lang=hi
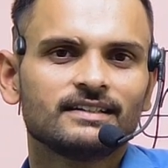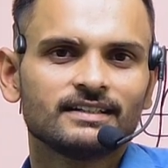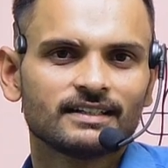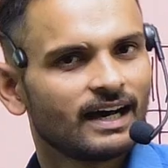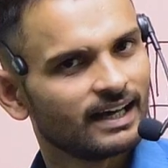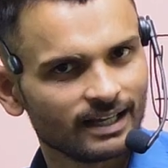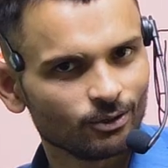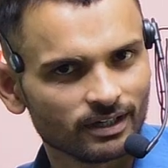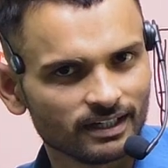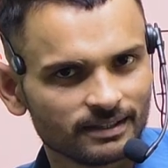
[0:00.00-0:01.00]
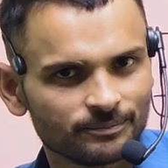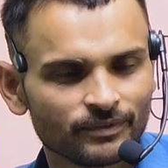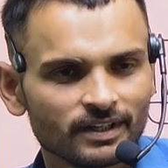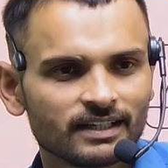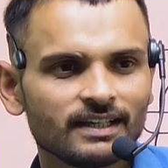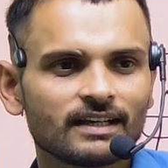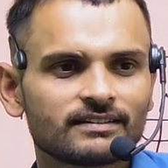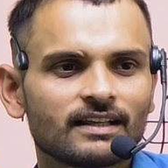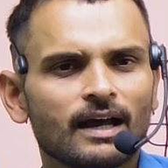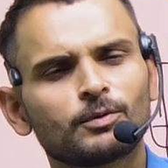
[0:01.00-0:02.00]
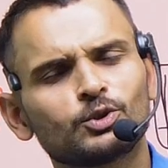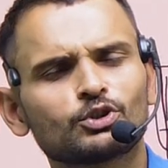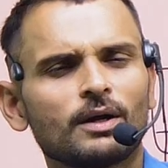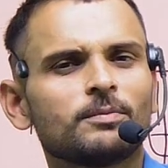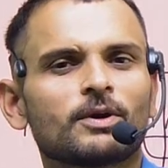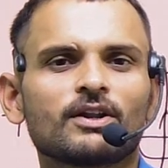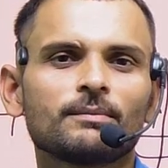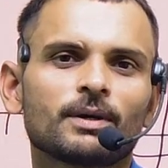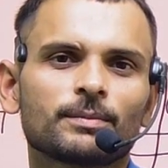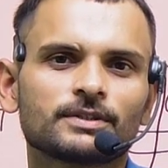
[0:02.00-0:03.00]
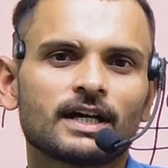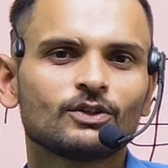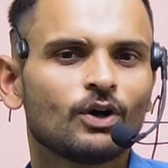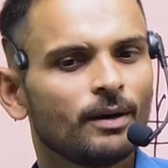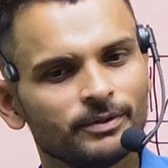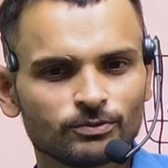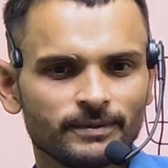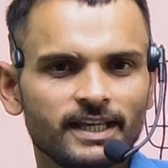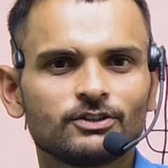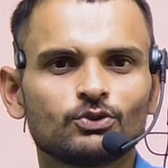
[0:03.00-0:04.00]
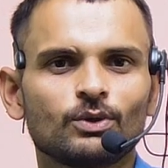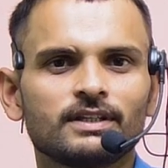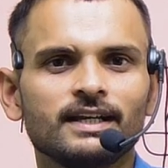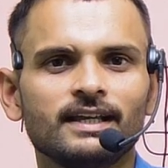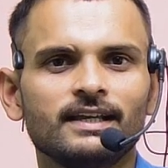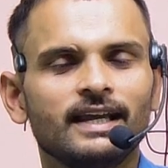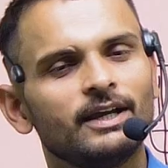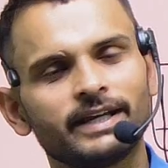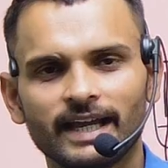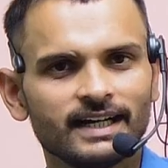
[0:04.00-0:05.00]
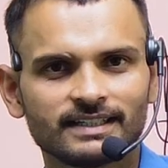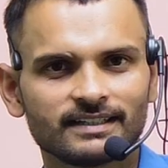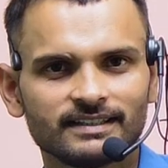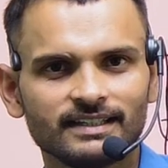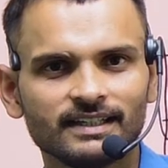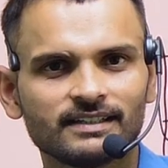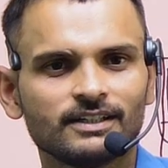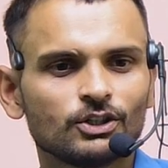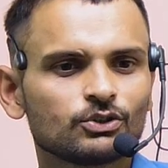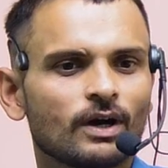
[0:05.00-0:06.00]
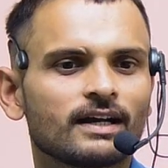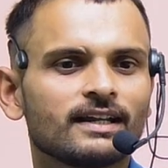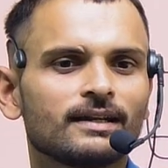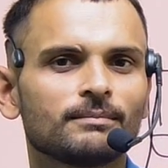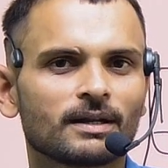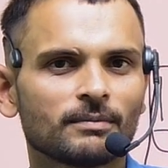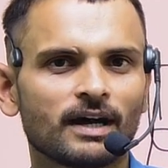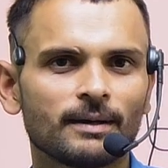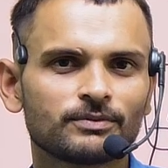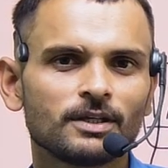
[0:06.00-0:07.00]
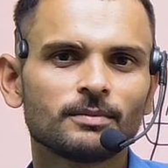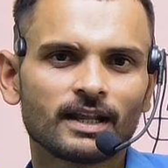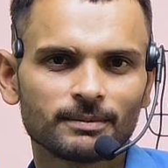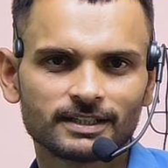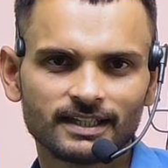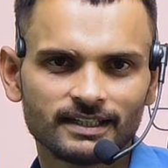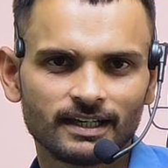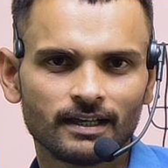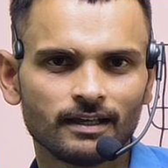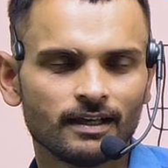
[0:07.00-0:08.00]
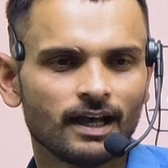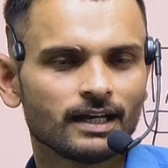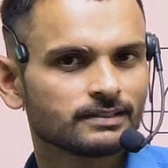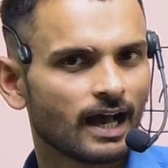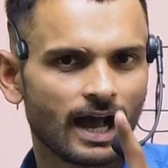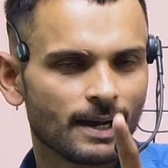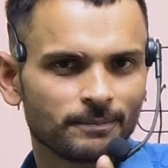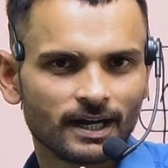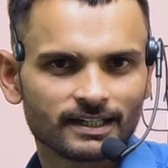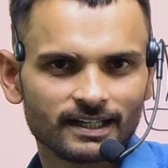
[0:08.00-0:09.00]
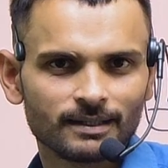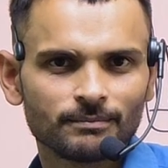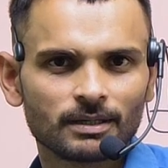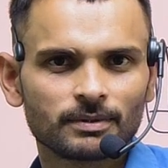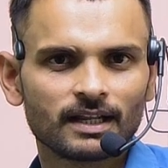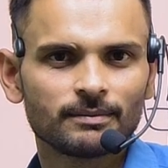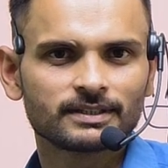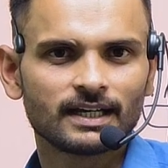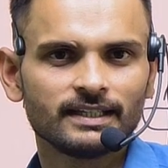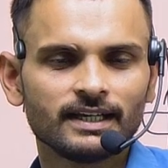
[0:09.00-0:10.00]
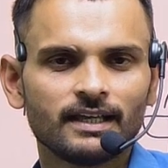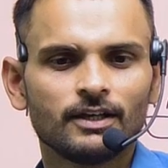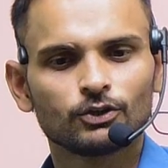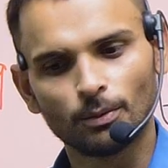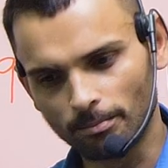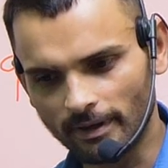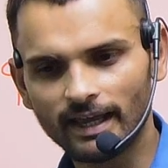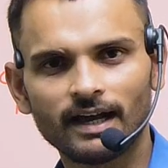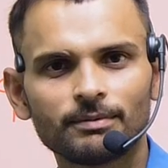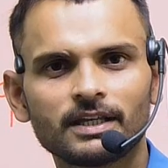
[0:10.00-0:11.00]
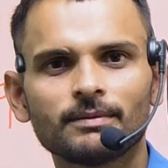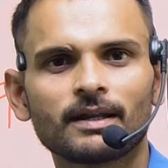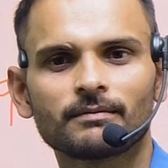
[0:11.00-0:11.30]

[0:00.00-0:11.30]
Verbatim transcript: आ रहा होगा ना कि सर आप कितना भी बड़ा नंबर बता दो हम उसमें एक जोड़ देंगे एक ऐड कर देंगे तो अगला नंबर हम आपसे ही बड़ा बता देंगे अच्छा आप अगला नंबर बड़ा बता देंगे तो मैं अब की बार